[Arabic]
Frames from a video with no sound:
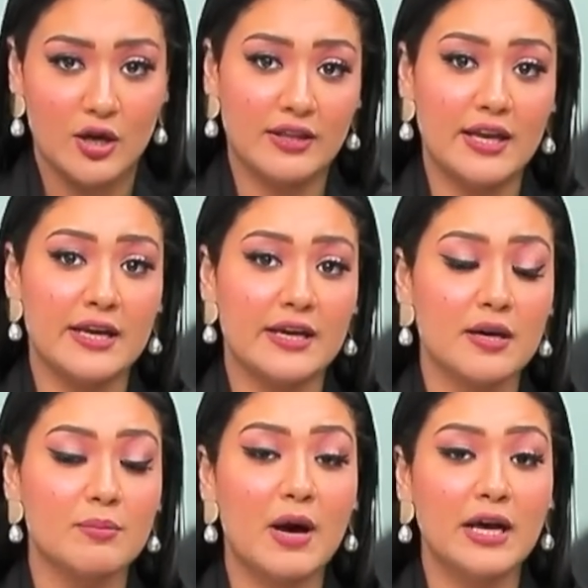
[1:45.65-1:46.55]

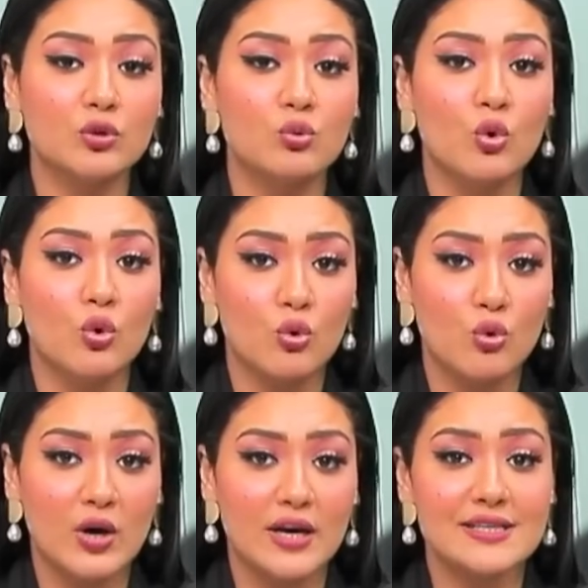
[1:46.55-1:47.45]
ذلك بعد
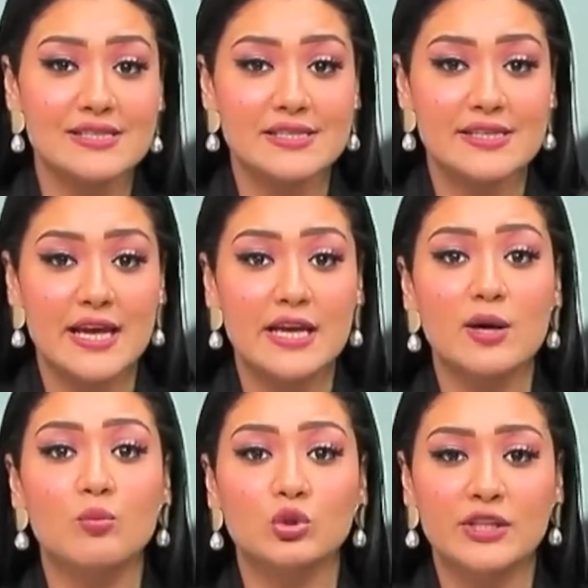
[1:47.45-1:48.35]
وقوع زلزال
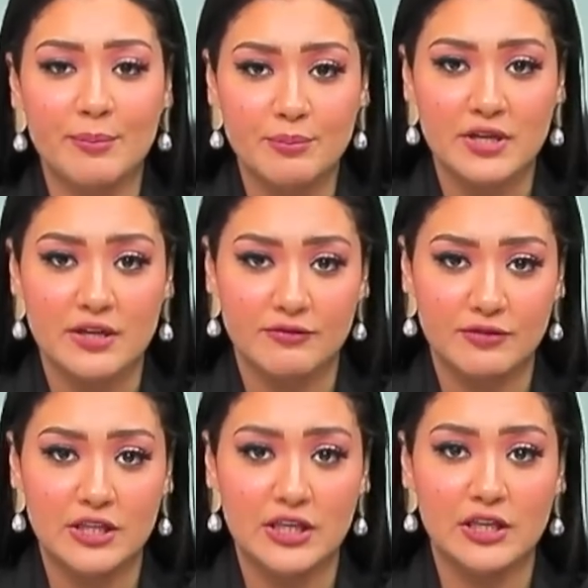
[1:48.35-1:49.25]
مدمر
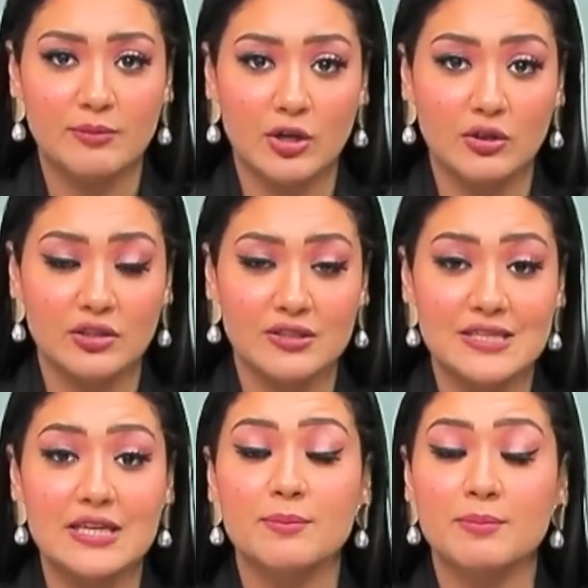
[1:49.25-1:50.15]
في المناطق
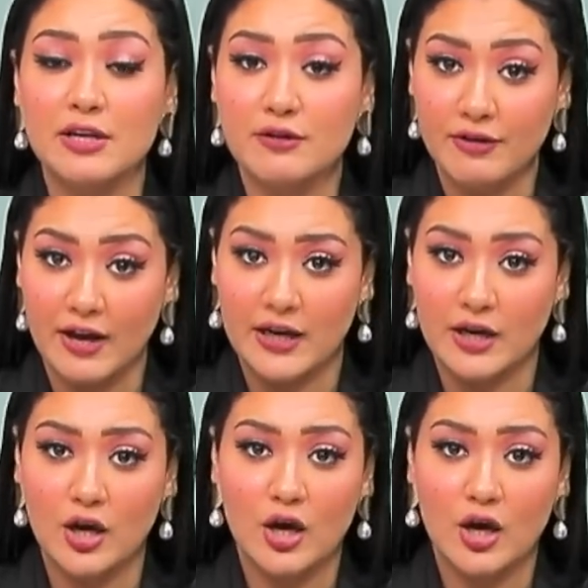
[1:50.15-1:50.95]
دي بالفعل